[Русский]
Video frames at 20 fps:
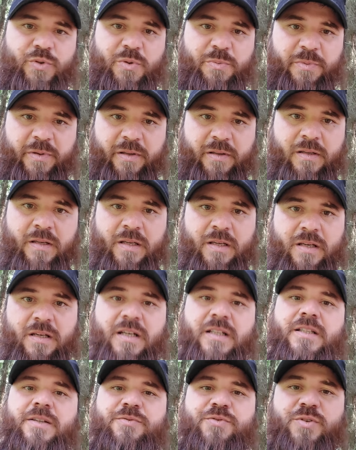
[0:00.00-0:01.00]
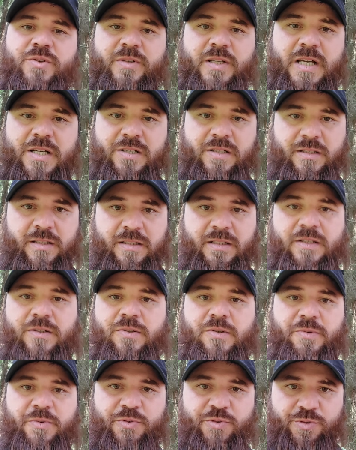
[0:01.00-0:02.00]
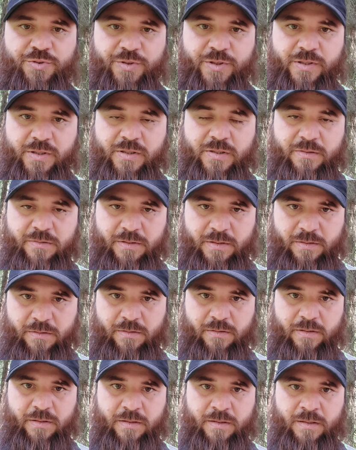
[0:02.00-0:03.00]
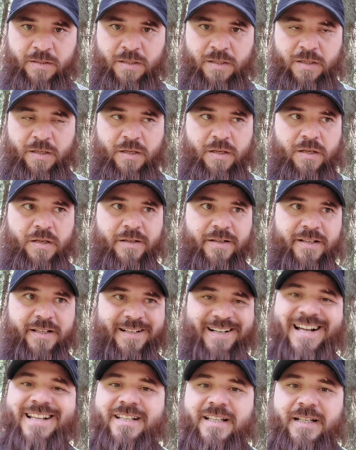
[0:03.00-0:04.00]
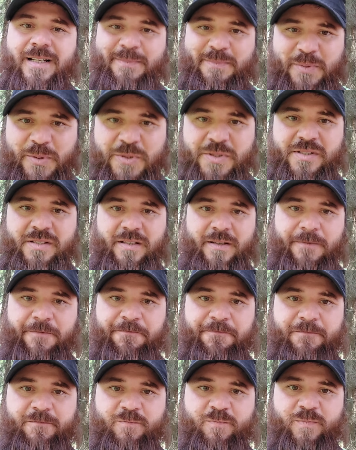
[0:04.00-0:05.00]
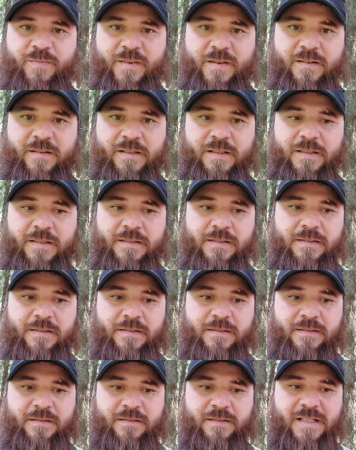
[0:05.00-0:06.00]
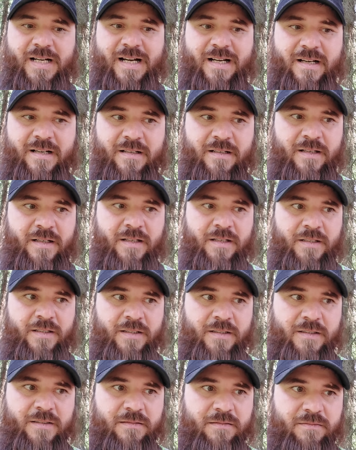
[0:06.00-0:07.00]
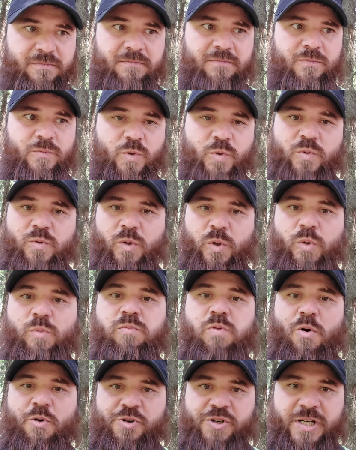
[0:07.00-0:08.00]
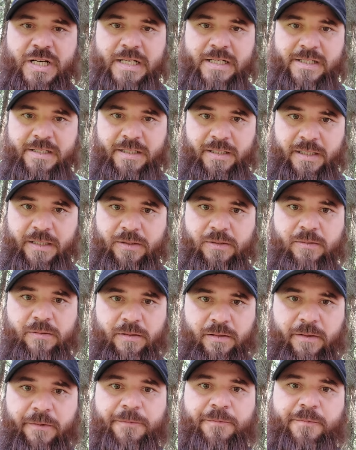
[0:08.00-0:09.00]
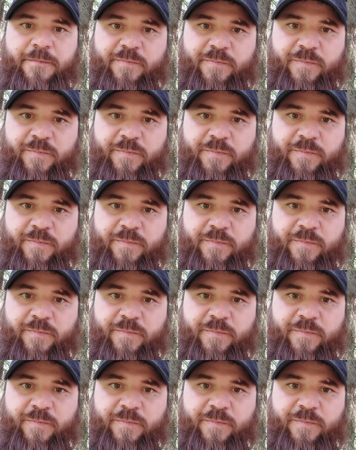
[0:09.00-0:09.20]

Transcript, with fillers: доме, это все нажито на крови чеченского народа. И рано или поздно, э, как клубок шерсти, который